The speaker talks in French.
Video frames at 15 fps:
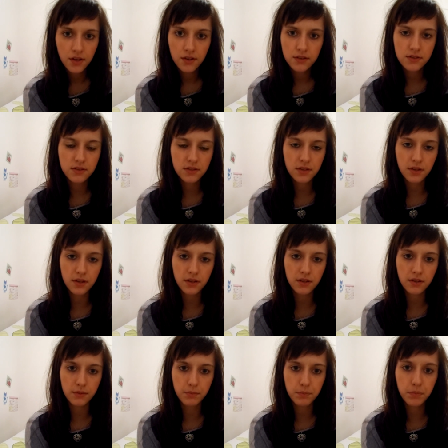
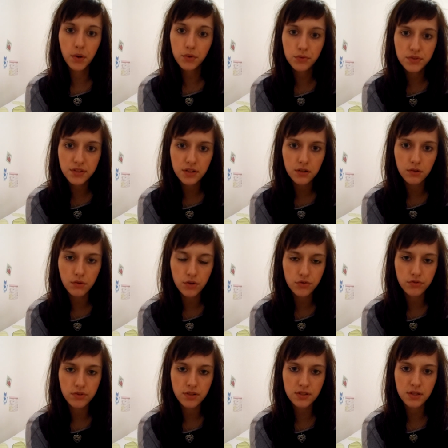c'est pas utile quoi je
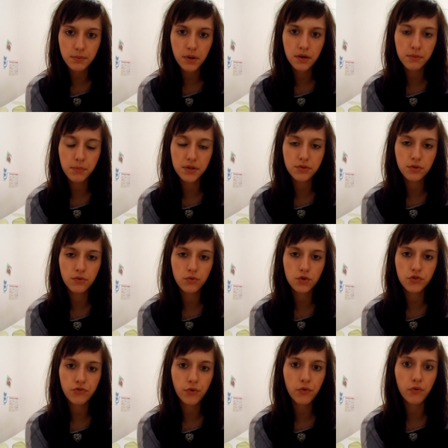veux dire c'est pas parce que vos
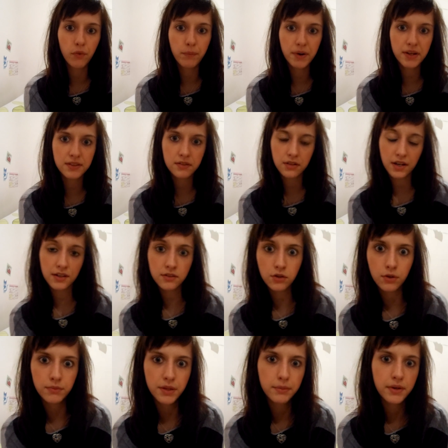cheveux vont pas être raides
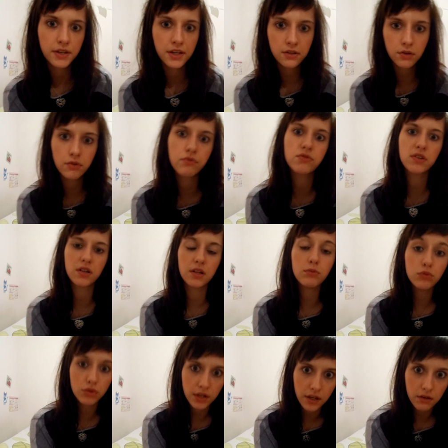comme des baguettes que vous allez
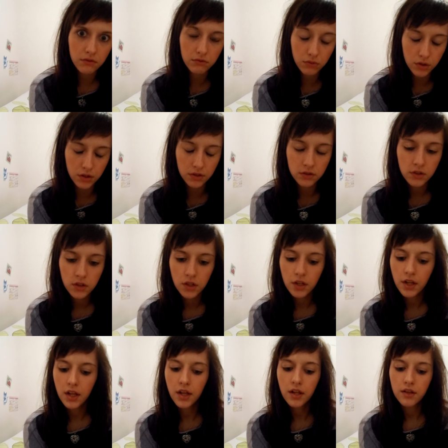mourir voilà
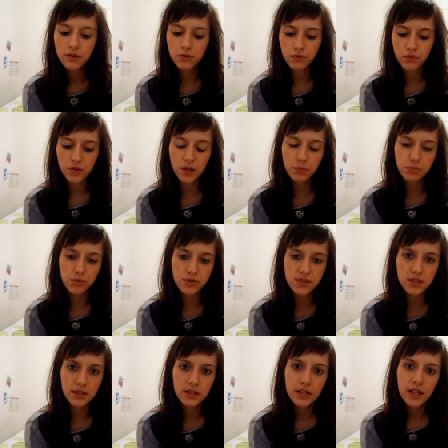donc voilà pour
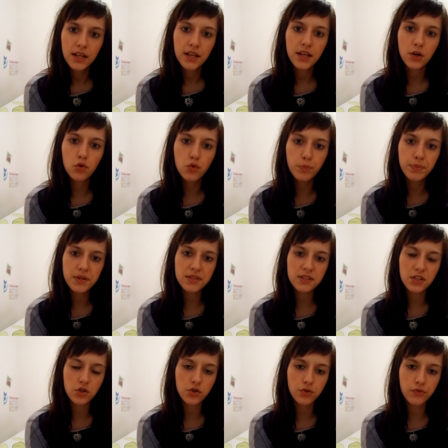ça. Et couper
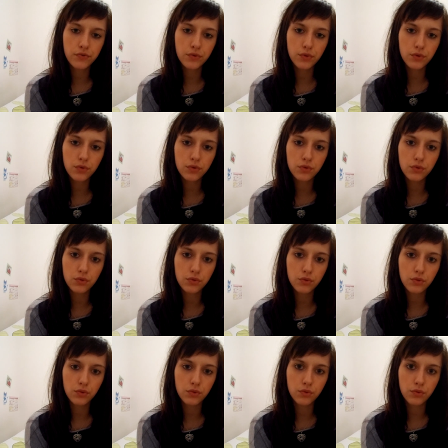ses cheveux de